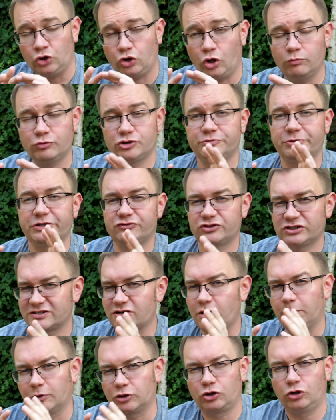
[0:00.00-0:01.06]
to musi być
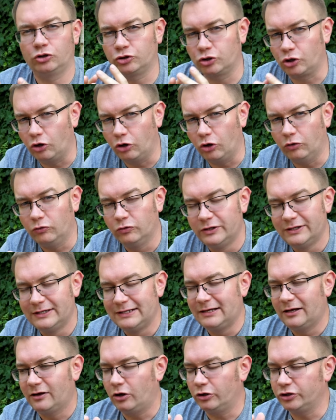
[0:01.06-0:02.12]
wszystko pod kontrolą.
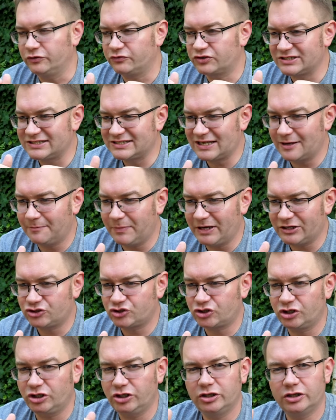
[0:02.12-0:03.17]
Oni wszystkie
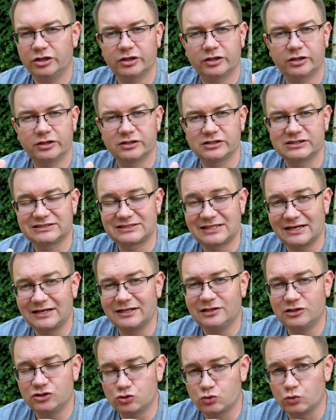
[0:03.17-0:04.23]
beczki e,
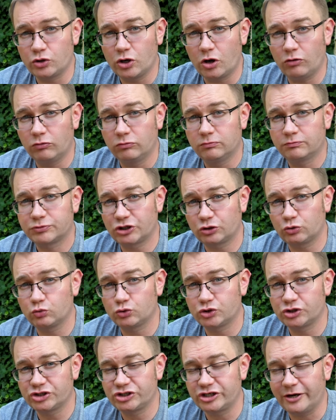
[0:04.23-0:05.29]
sterylizują przed
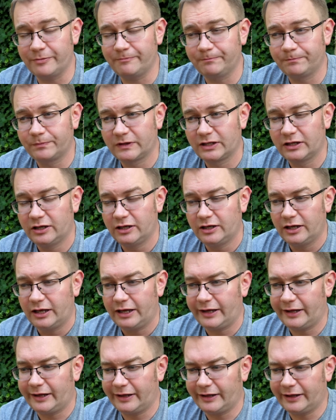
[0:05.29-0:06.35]
użyciem,
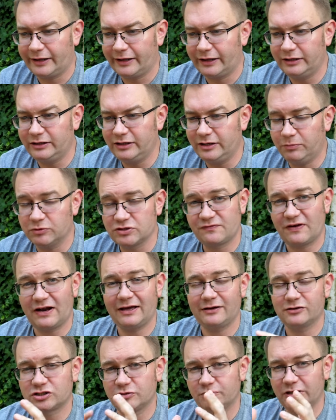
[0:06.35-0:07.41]
E, nie
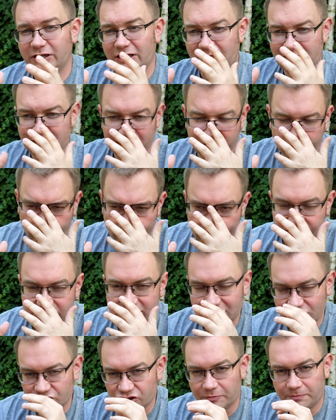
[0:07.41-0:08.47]
pozwalają sobie na ten i
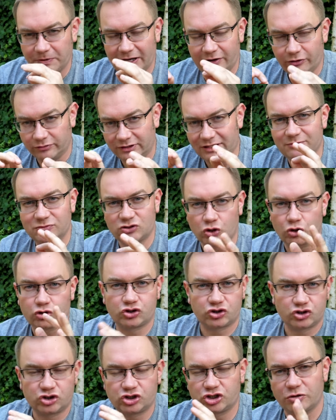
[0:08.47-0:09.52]
zaszczepiają tym, co,
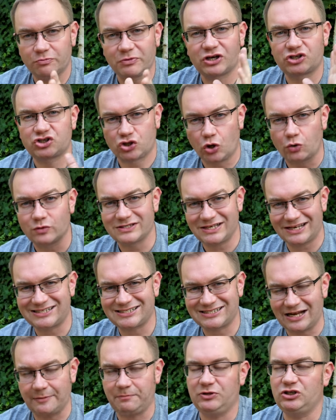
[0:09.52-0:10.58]
czym chcą
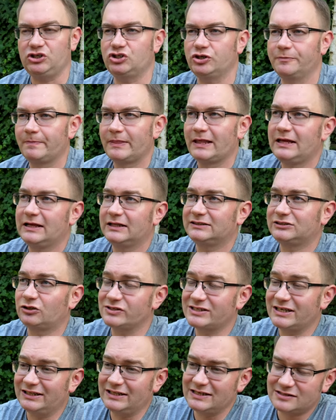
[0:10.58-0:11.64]
zaszczepić. Co
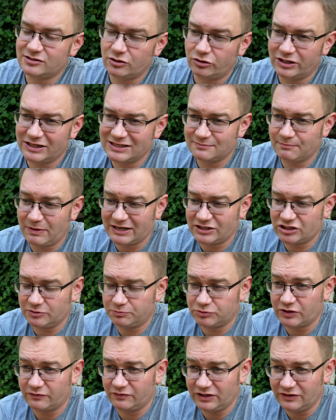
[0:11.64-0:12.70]
z jednej strony jest bardziej
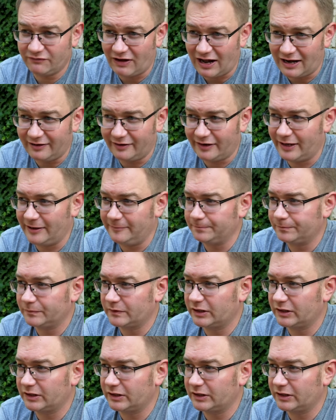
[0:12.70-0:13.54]
przewidywalne,